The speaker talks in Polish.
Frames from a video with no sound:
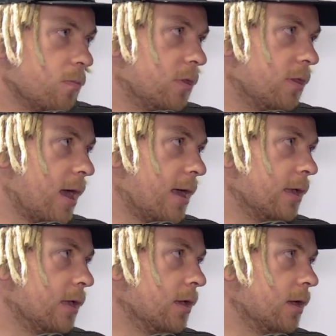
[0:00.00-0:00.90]

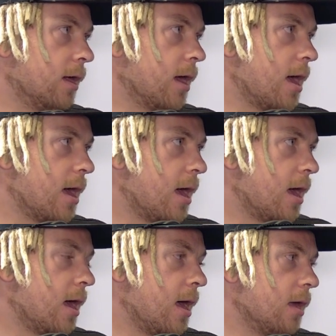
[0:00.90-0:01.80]

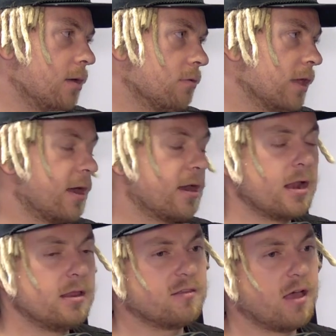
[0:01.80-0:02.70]
taka, taka
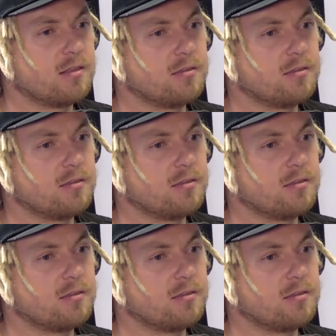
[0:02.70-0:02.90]
realizacja. Punkt